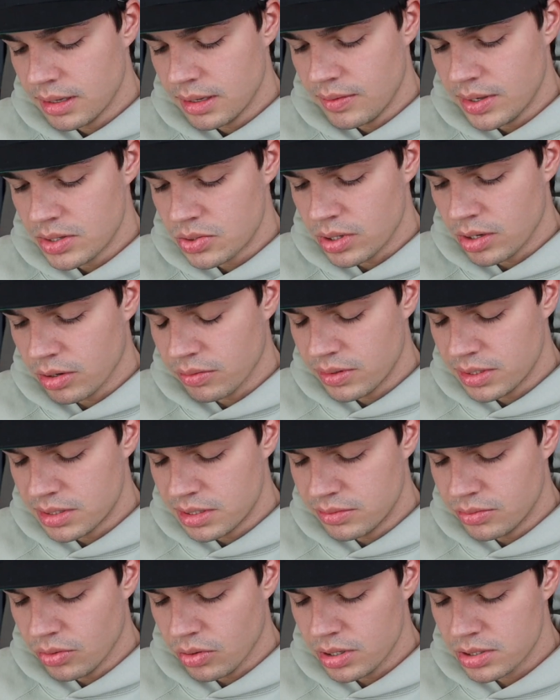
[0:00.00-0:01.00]
eventuell auch
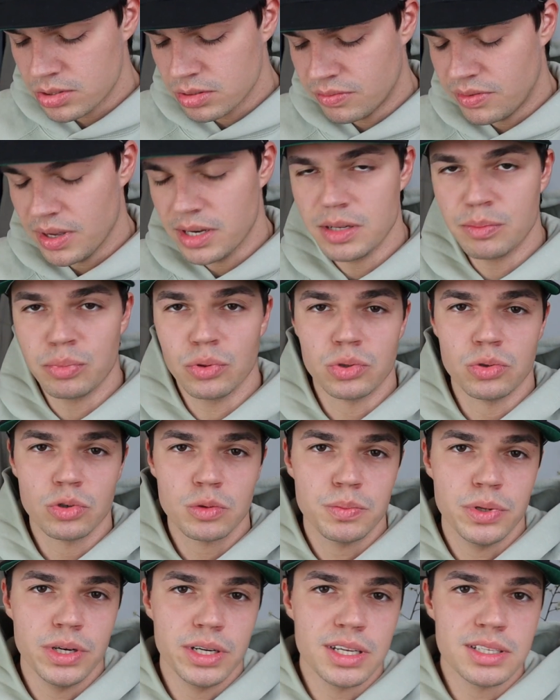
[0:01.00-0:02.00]
wichtig für euch, sofern ihr
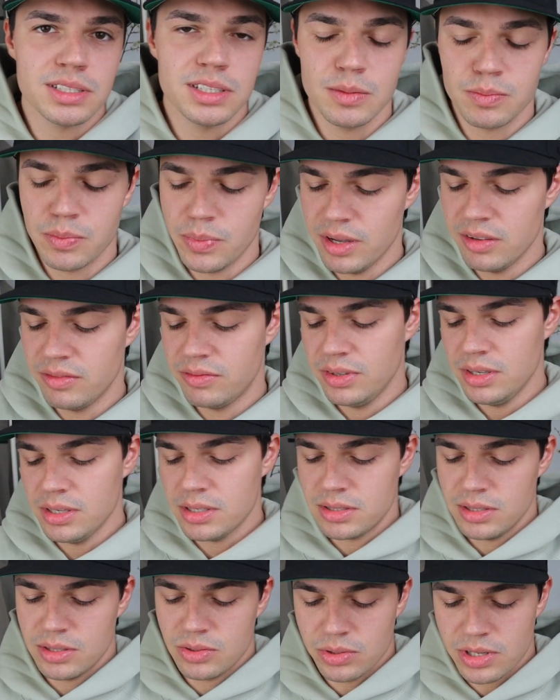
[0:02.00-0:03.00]
Produktbilder seht bei
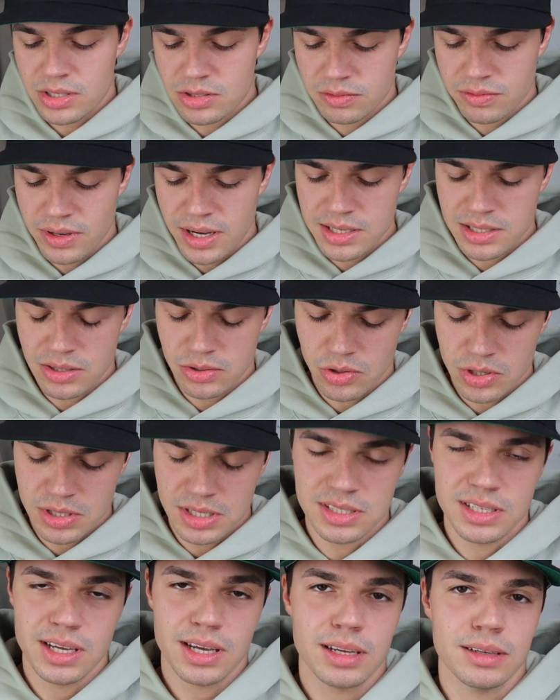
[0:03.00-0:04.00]
Vinted oder so weiter und euch
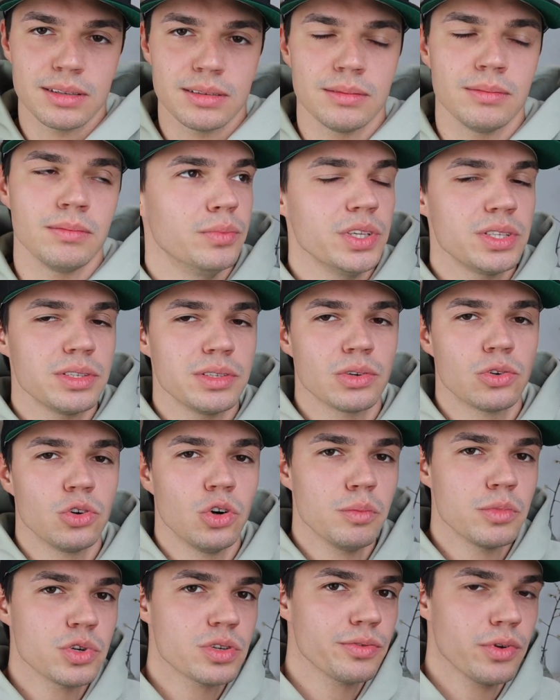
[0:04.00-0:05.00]
die Sachen ein bisschen
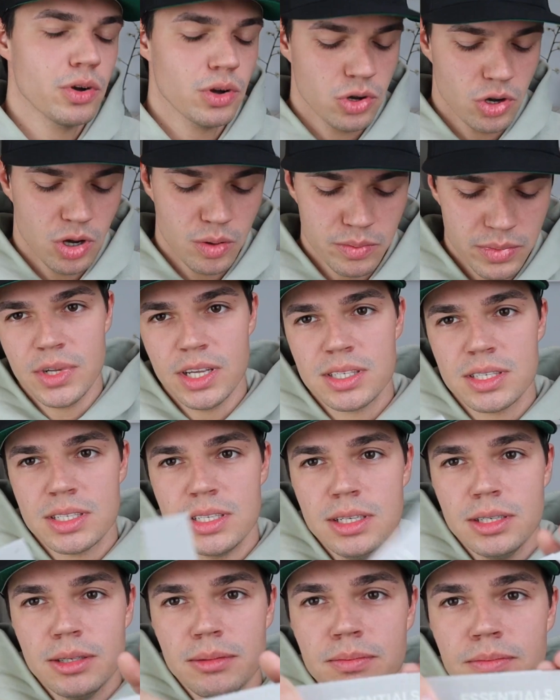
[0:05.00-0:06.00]
komisch vorkommen. Das
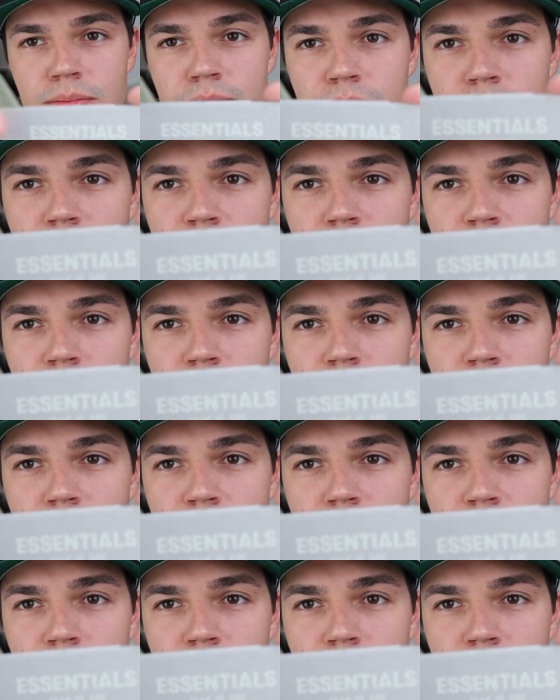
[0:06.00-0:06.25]
hier